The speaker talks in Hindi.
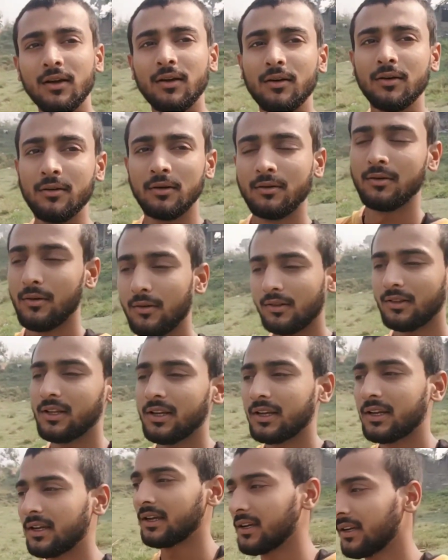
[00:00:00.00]
और
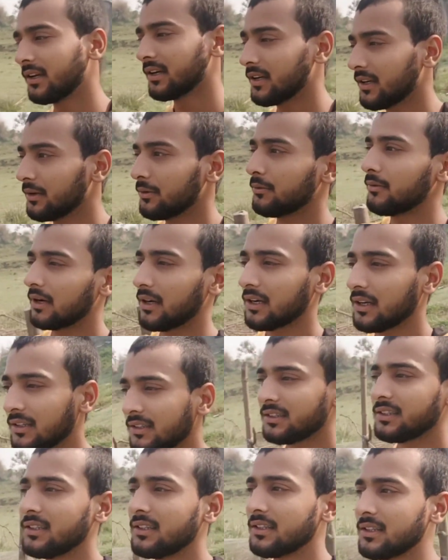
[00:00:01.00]
देखेंगे कि वहाँ का
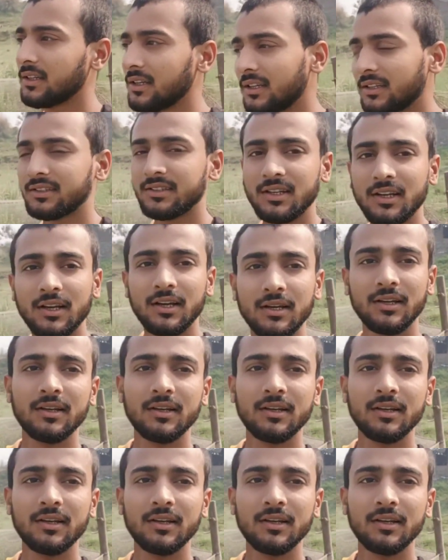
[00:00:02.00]
सीन कैसा है